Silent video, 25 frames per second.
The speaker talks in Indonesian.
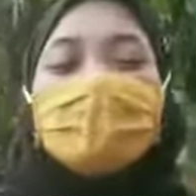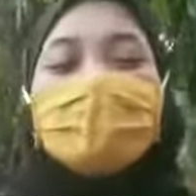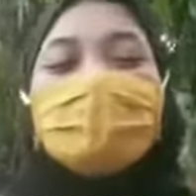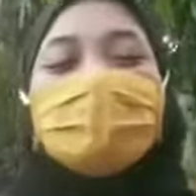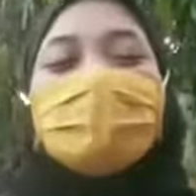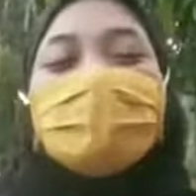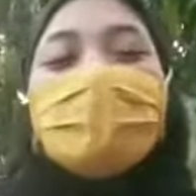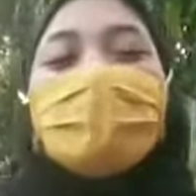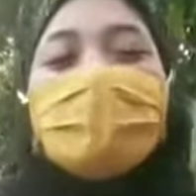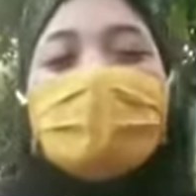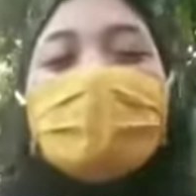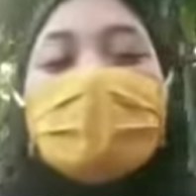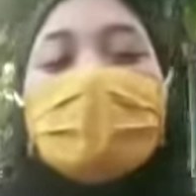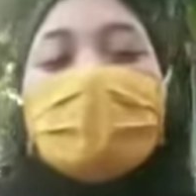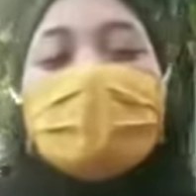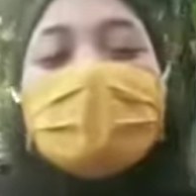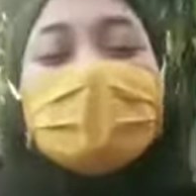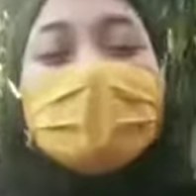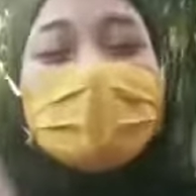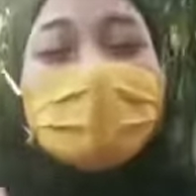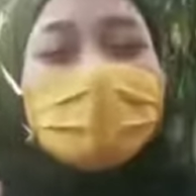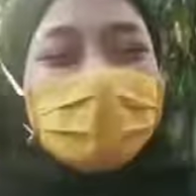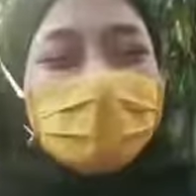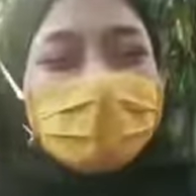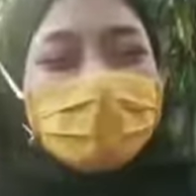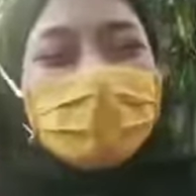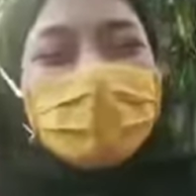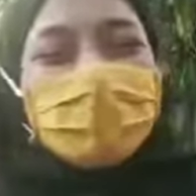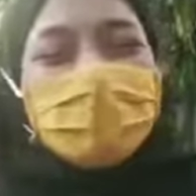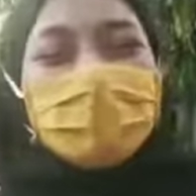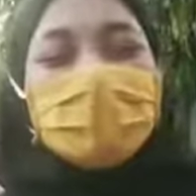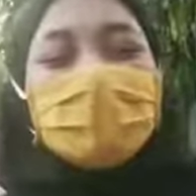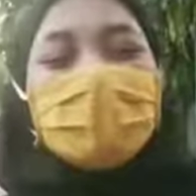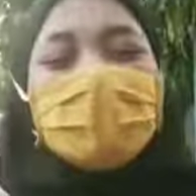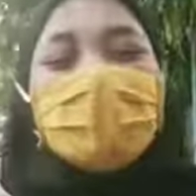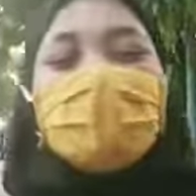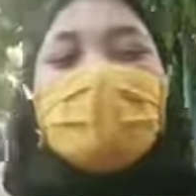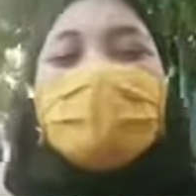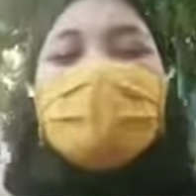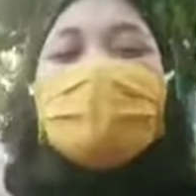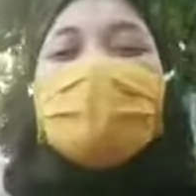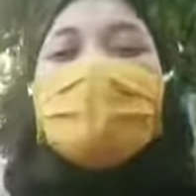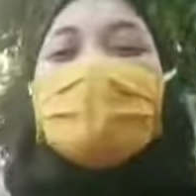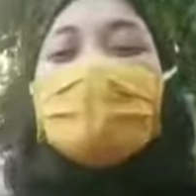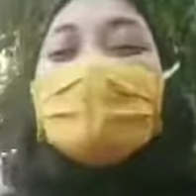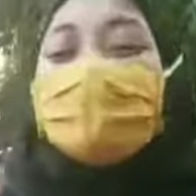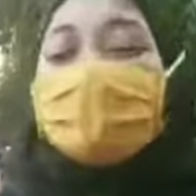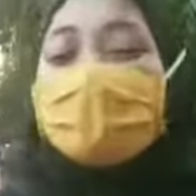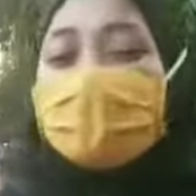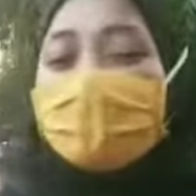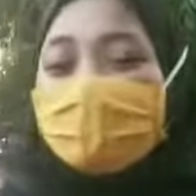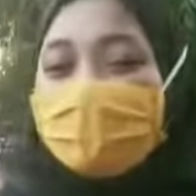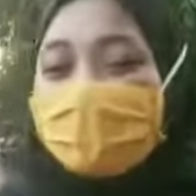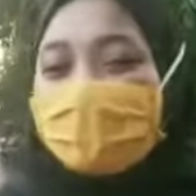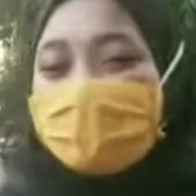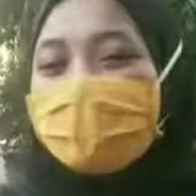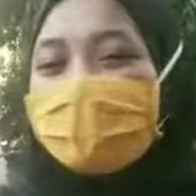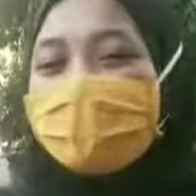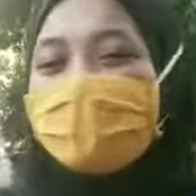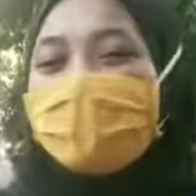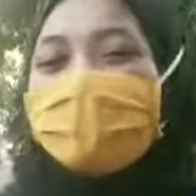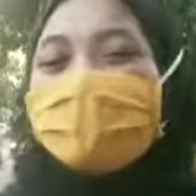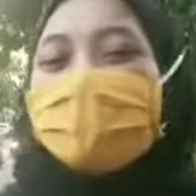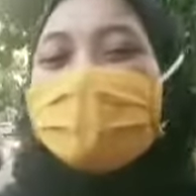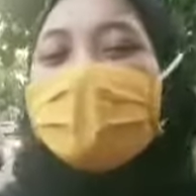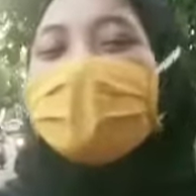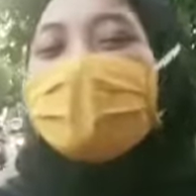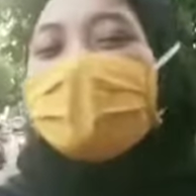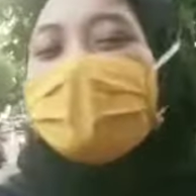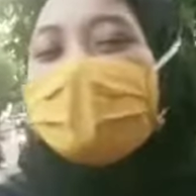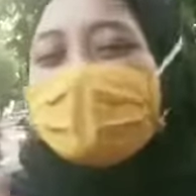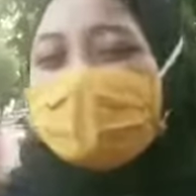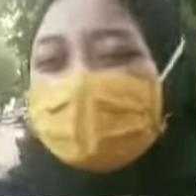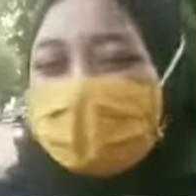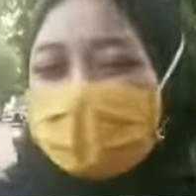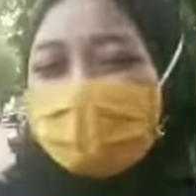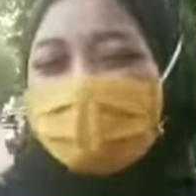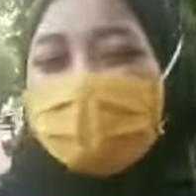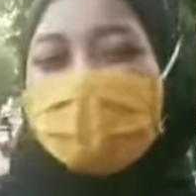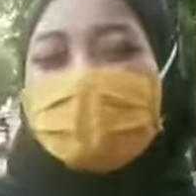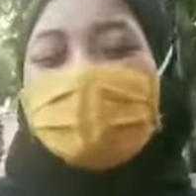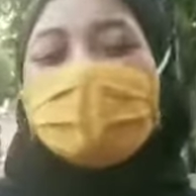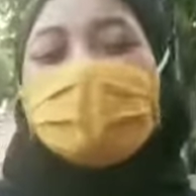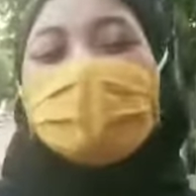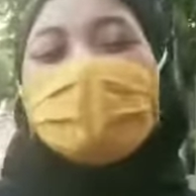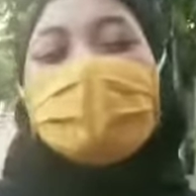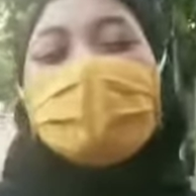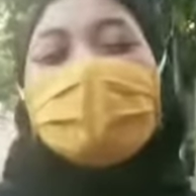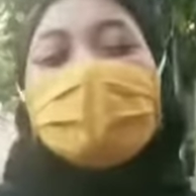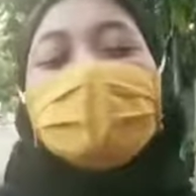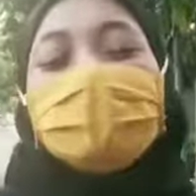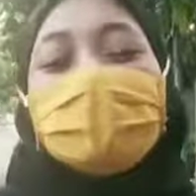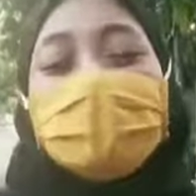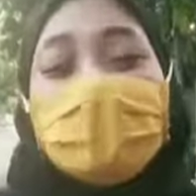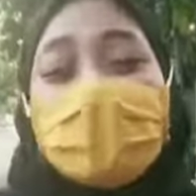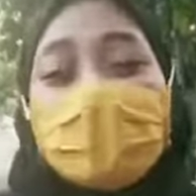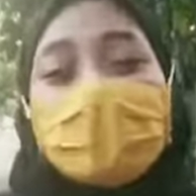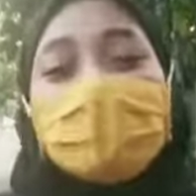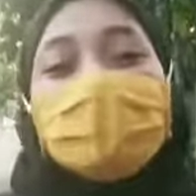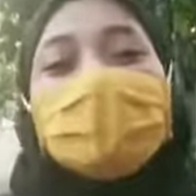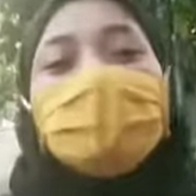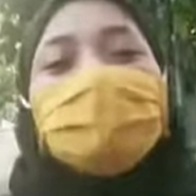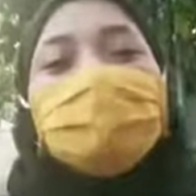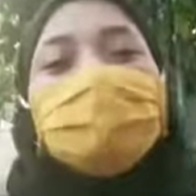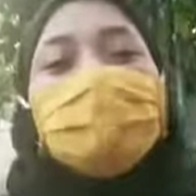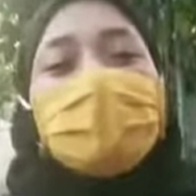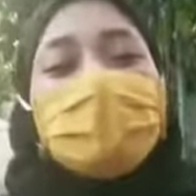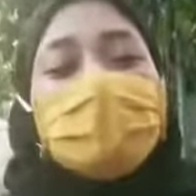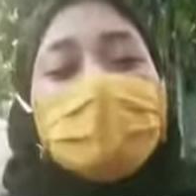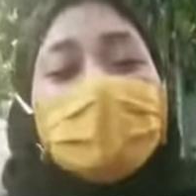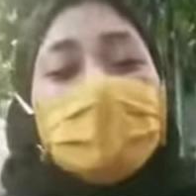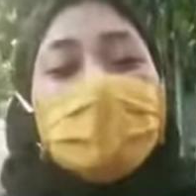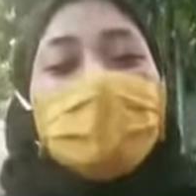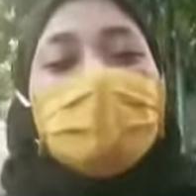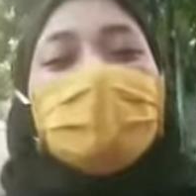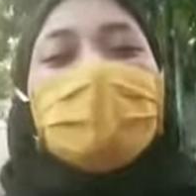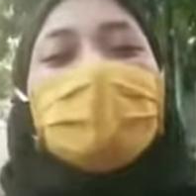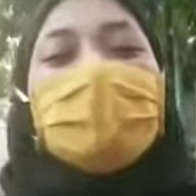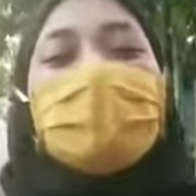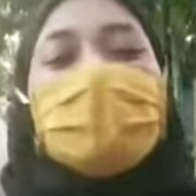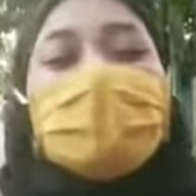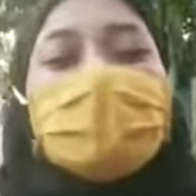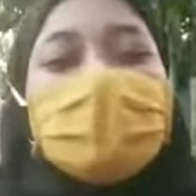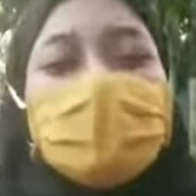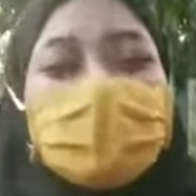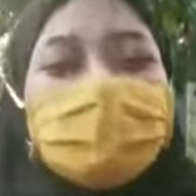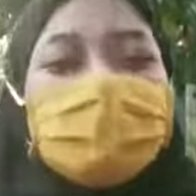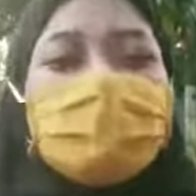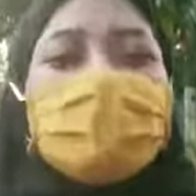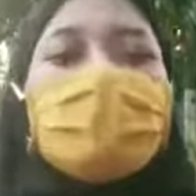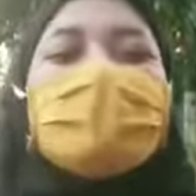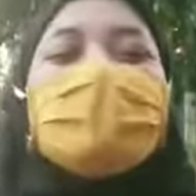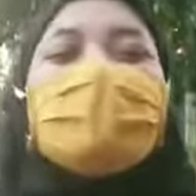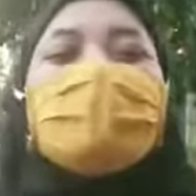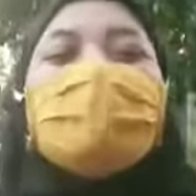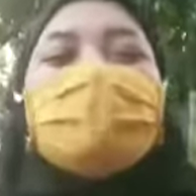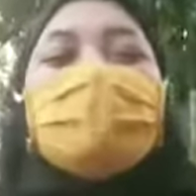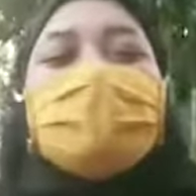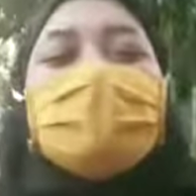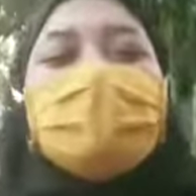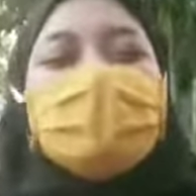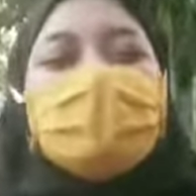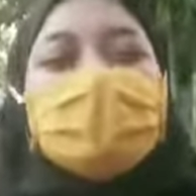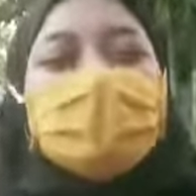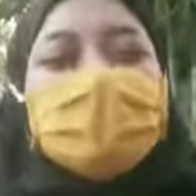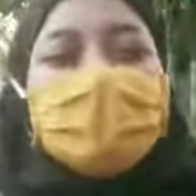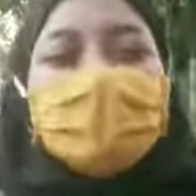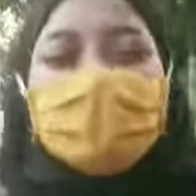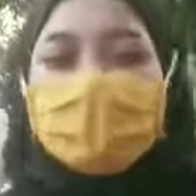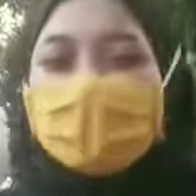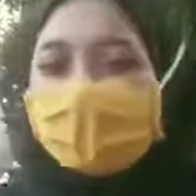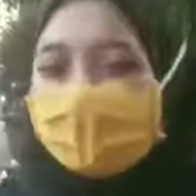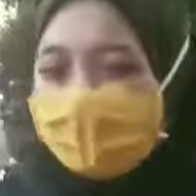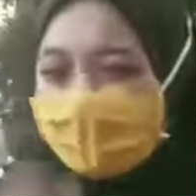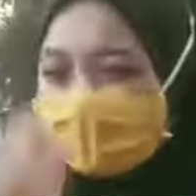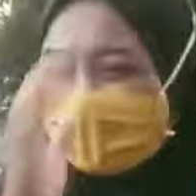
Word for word: Semoga tambah maju, tambah berkembang, dan tambah sukses. Dan cepatlah berakhir pandemi ini.